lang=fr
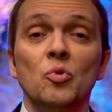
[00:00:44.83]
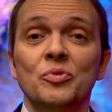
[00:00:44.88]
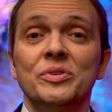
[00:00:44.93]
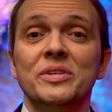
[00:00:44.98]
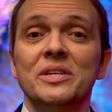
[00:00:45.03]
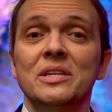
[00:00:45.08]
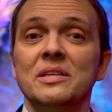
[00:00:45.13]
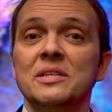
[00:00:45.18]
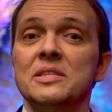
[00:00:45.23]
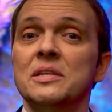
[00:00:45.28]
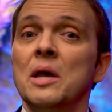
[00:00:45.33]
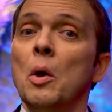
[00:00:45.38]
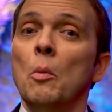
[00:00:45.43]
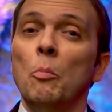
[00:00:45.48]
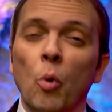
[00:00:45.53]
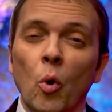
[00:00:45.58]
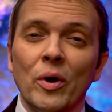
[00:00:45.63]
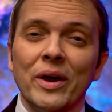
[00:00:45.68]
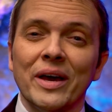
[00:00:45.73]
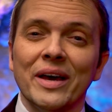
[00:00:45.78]
utilisent
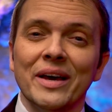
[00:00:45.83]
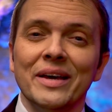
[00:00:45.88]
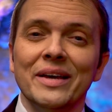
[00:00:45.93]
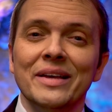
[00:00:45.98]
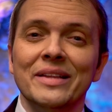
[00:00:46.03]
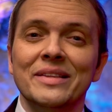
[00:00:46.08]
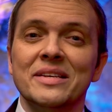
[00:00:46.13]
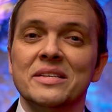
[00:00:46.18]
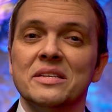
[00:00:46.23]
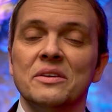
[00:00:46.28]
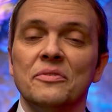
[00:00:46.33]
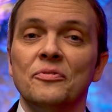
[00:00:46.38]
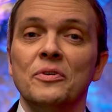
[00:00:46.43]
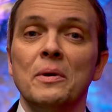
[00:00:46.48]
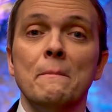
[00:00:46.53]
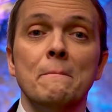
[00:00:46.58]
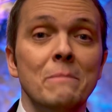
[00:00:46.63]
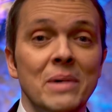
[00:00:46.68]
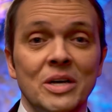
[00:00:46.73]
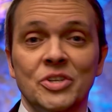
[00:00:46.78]
pour créer des
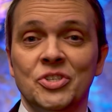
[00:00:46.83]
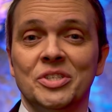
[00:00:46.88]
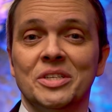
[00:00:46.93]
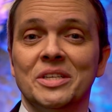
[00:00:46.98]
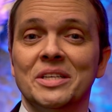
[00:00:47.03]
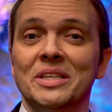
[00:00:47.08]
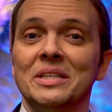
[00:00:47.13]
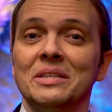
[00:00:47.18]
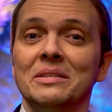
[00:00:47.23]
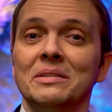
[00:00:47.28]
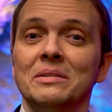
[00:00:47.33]
effets magiques.